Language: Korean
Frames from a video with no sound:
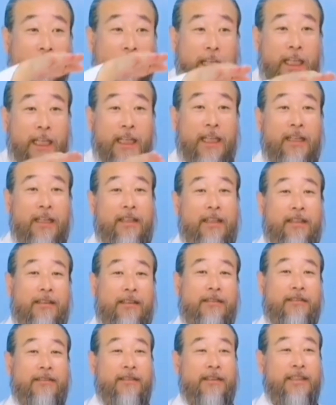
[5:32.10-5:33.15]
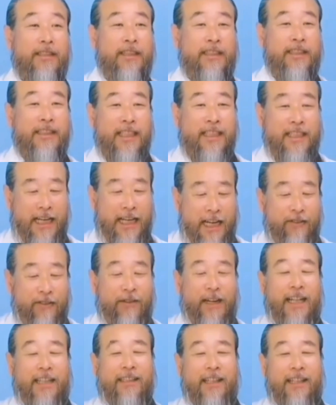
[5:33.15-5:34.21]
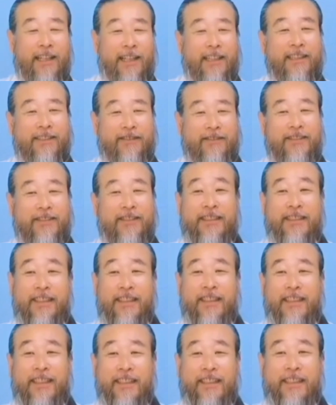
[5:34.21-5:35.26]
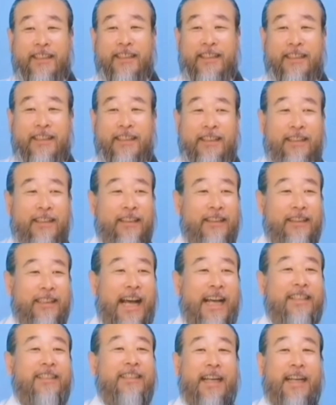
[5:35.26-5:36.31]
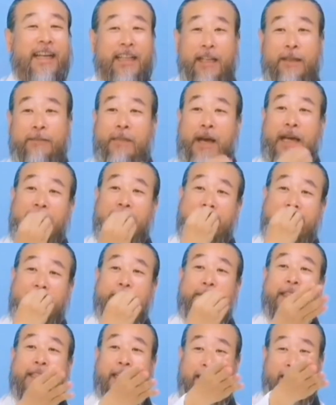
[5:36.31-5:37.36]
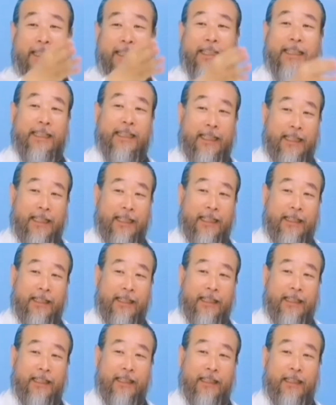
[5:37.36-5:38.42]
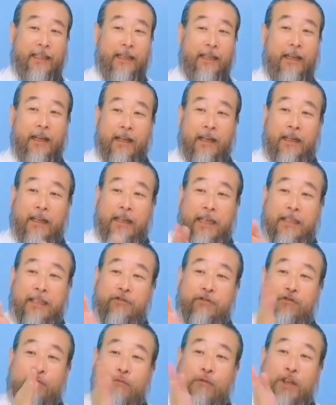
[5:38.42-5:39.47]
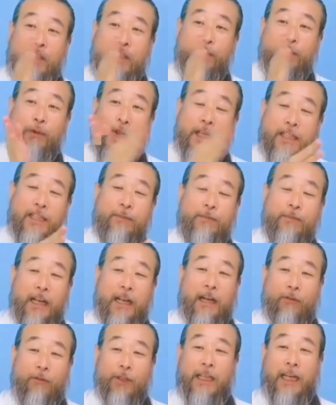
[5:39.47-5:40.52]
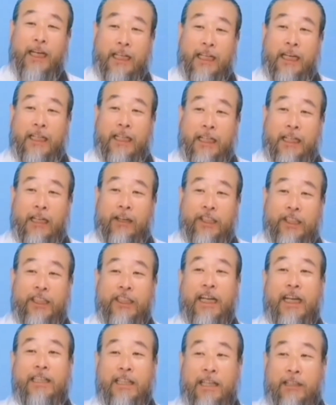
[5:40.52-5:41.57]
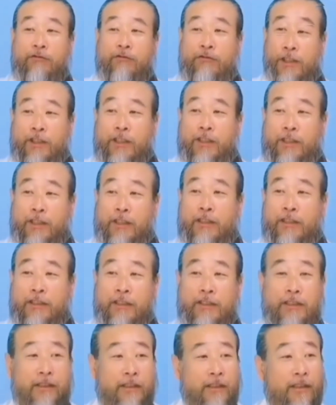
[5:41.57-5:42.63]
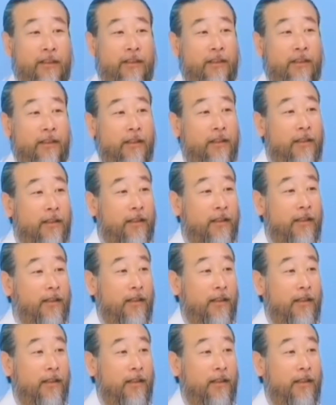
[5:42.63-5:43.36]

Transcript: 네가 오니 인자 잘 왔다 어. 나서라 입만 있으면 된다니까 그래서 죽 먹기보다 쉽다라고 이야기하는 거예요 네 나서주는 거는